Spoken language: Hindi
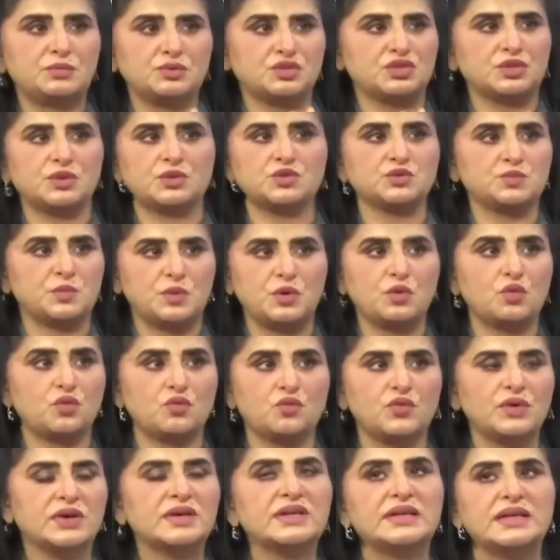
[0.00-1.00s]
अभी मुझे उस पर
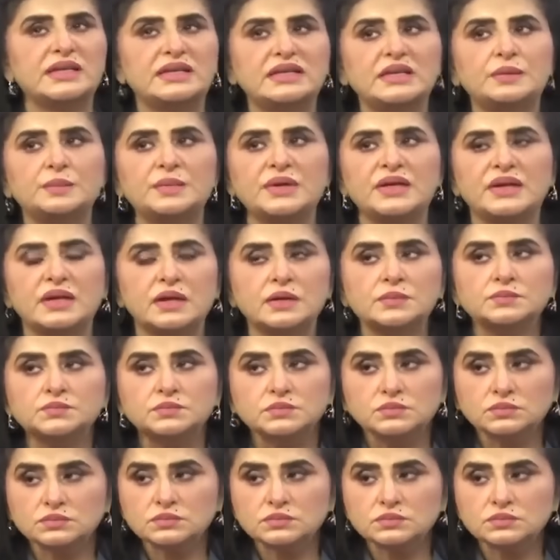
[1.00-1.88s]
होमवर्क नहीं है मेरा